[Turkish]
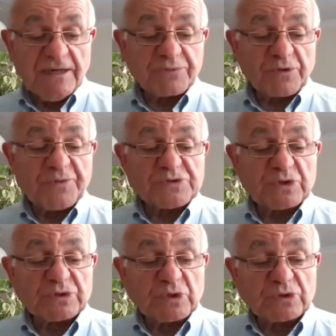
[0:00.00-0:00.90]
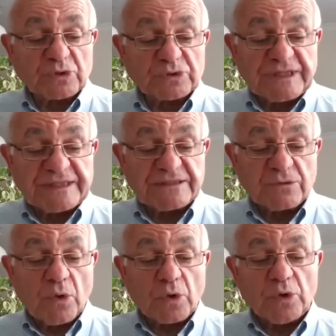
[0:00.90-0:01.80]
Profesör Doktor Derin
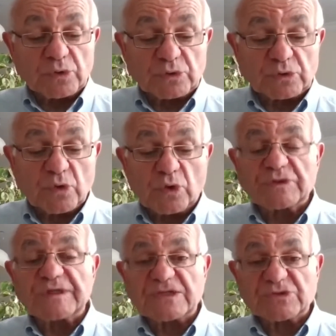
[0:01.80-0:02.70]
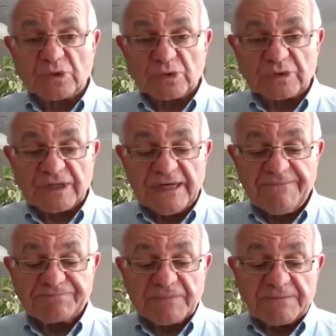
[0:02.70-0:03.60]
Orhon'un
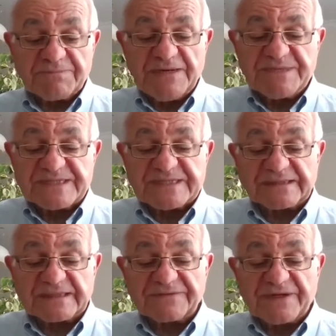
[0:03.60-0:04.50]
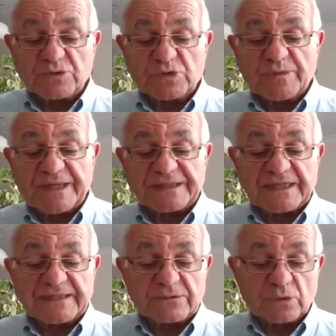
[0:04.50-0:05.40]
koordinasyonunda bilim insanları ve
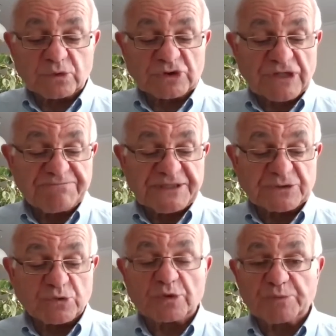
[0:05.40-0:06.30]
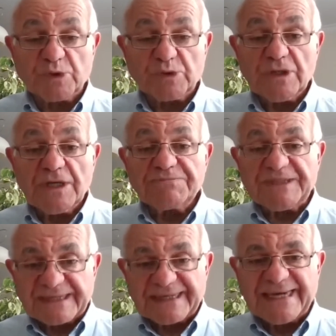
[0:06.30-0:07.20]
uzmanlardan oluşan bir grubun bir
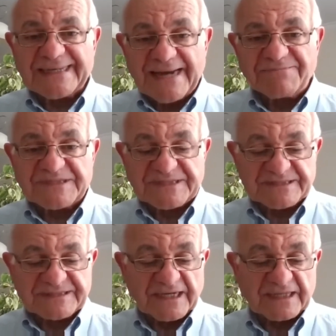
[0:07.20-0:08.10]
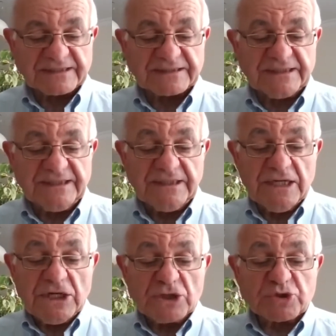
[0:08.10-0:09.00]
araya gelmesini sağladı.
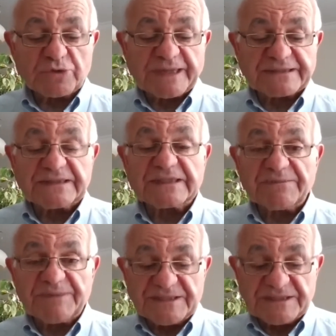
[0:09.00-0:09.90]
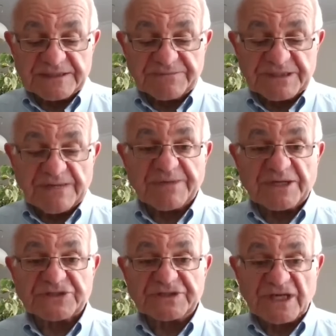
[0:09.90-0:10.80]
Şubat 2020'de
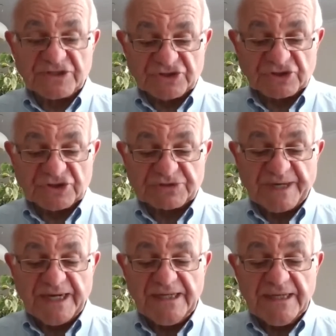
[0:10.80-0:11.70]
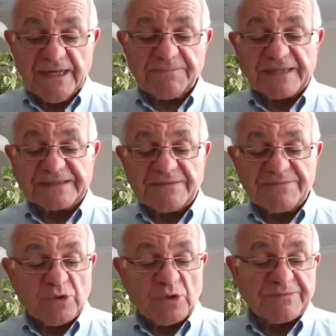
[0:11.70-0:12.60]
başlayan çalışma
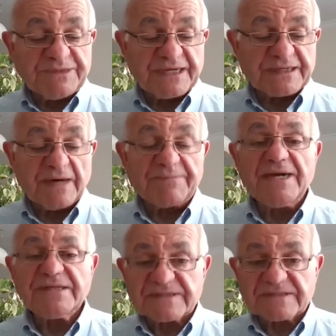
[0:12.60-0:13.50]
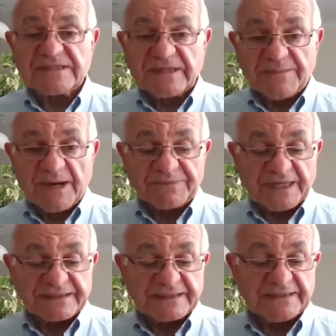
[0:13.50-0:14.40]
pandemi dönemine rağmen hızla
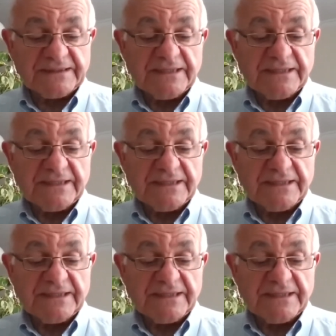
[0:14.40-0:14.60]
tamamlandı.